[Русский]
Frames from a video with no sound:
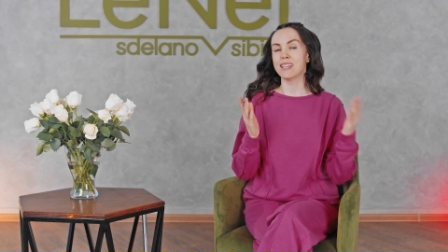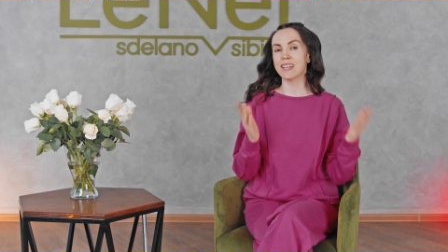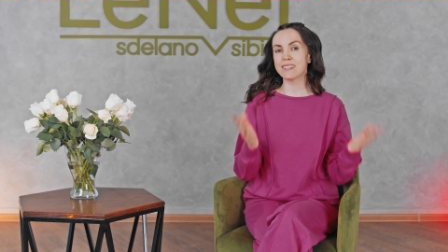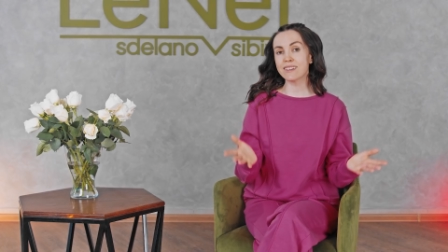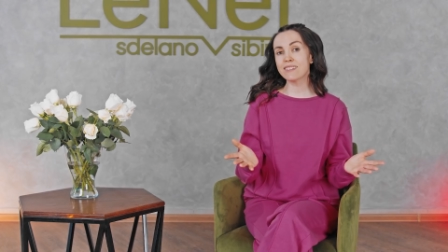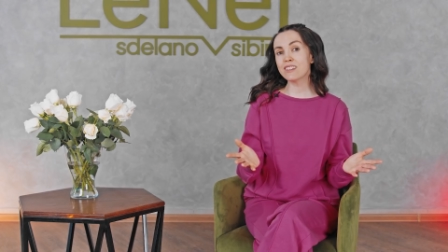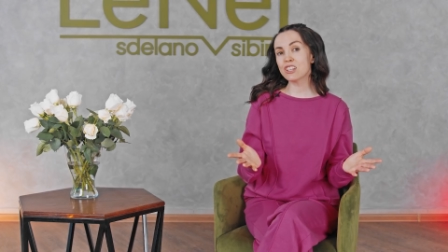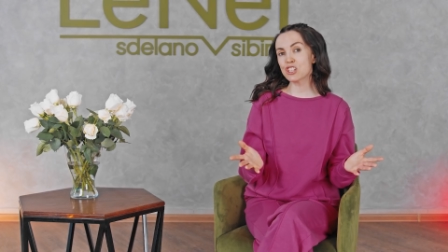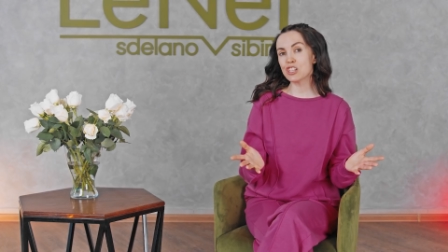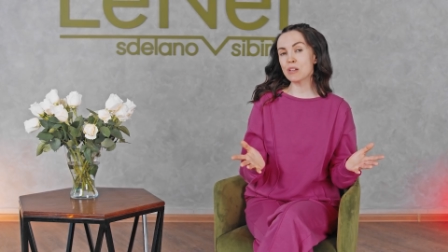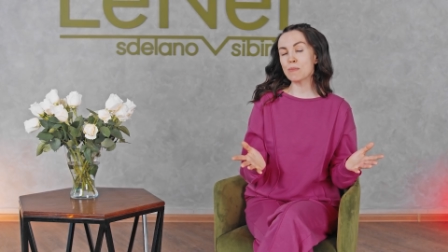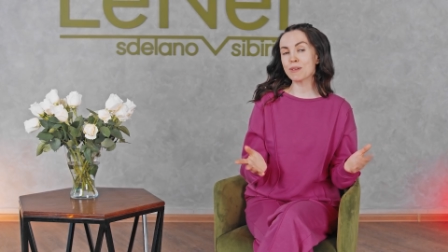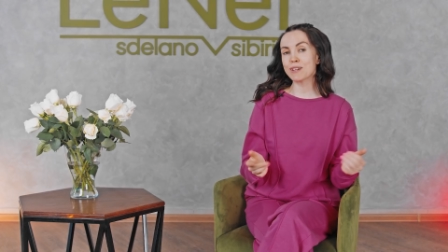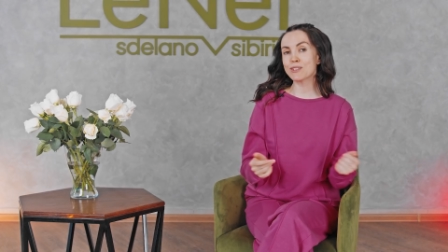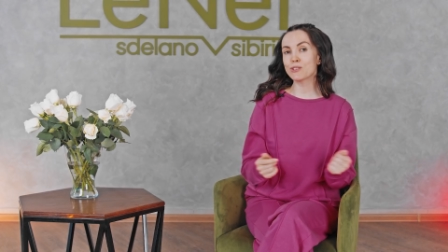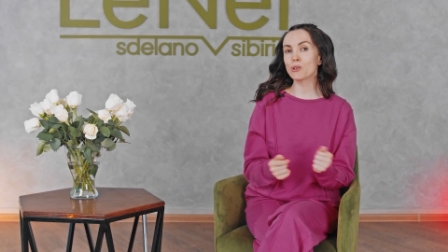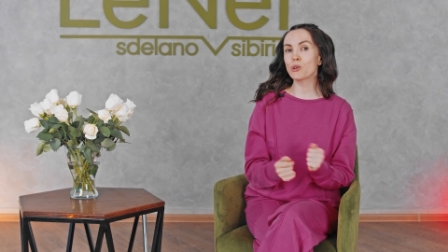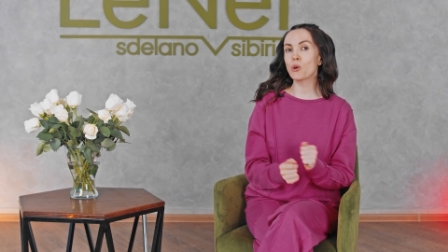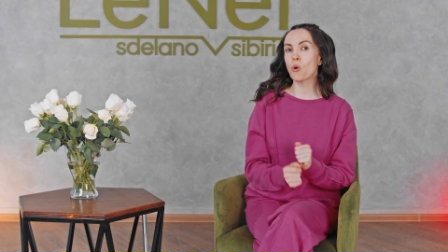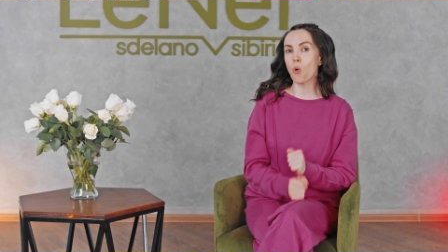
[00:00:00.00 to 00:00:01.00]
Достаточно
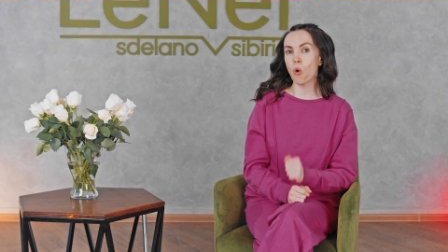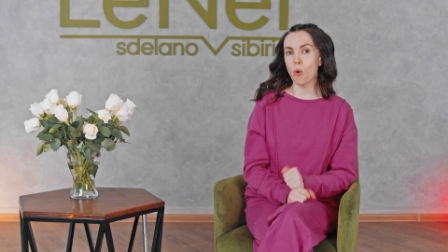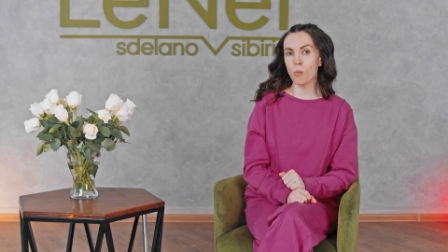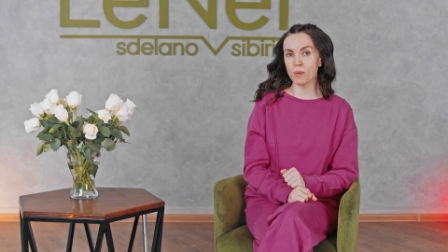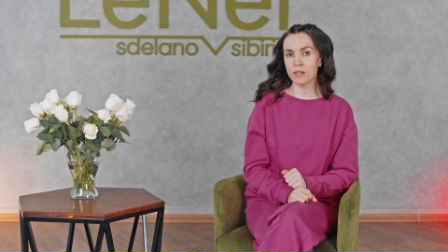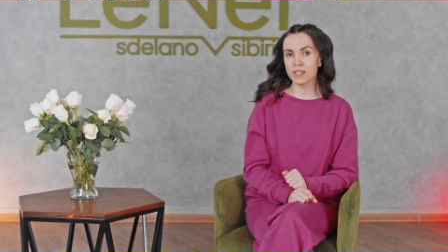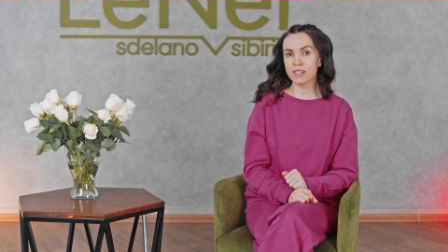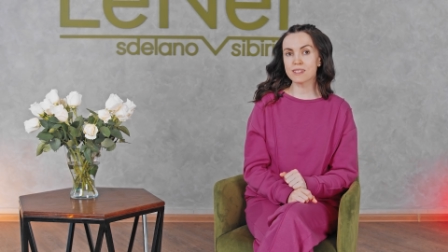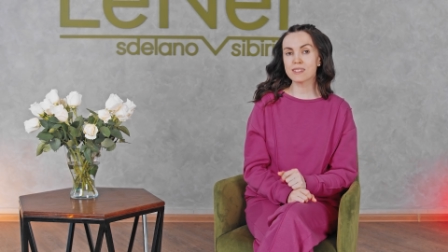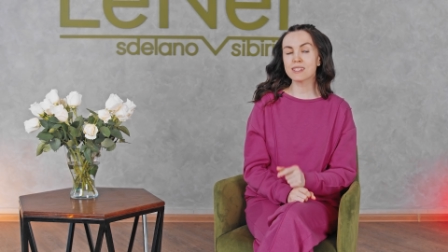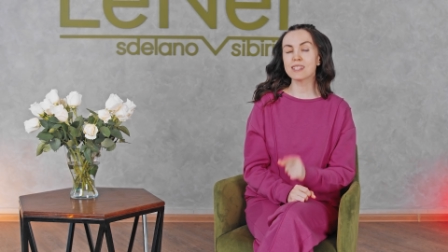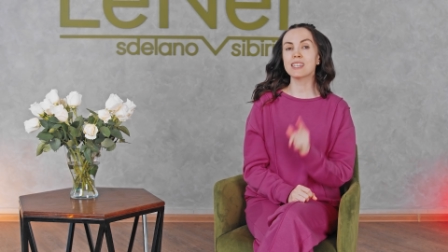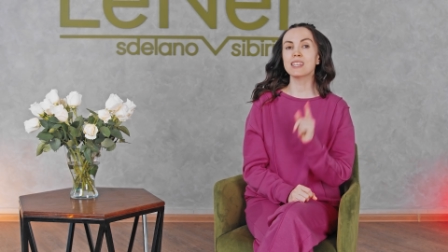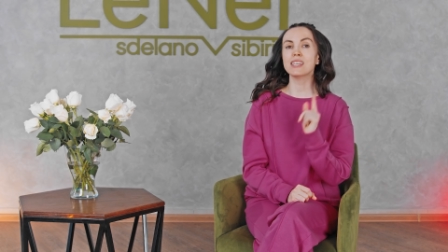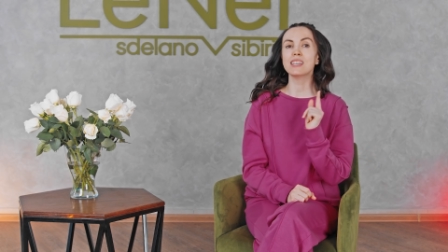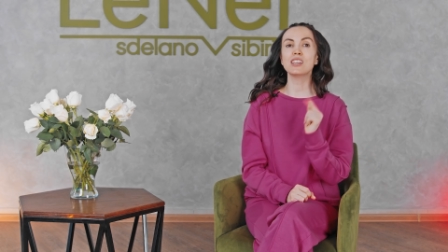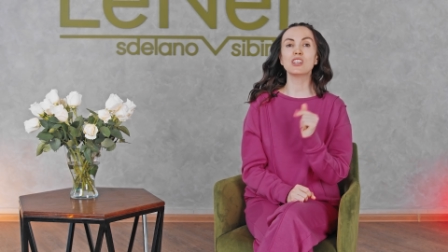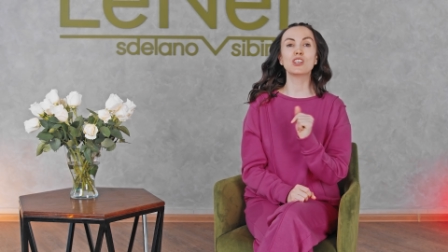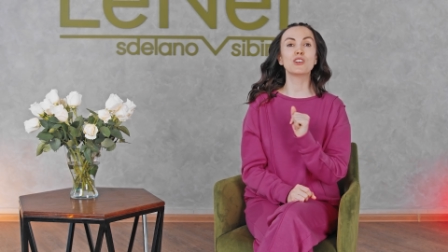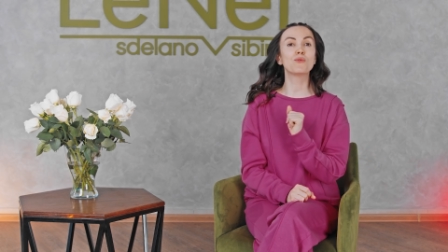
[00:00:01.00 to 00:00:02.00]
простой комплекс,
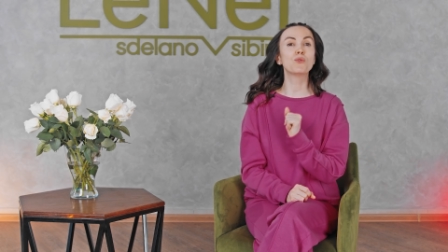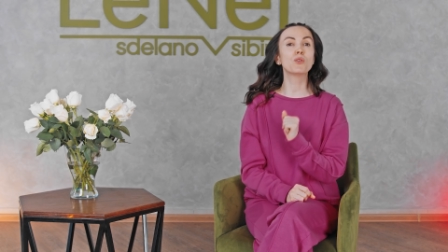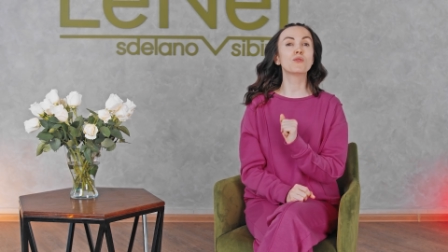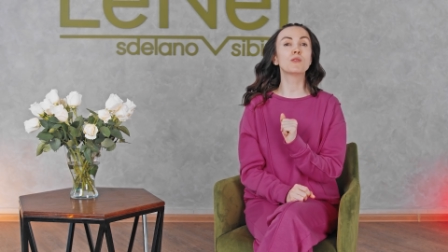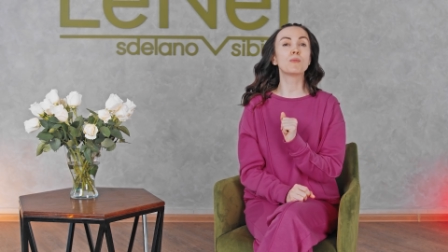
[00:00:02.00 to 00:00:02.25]
и его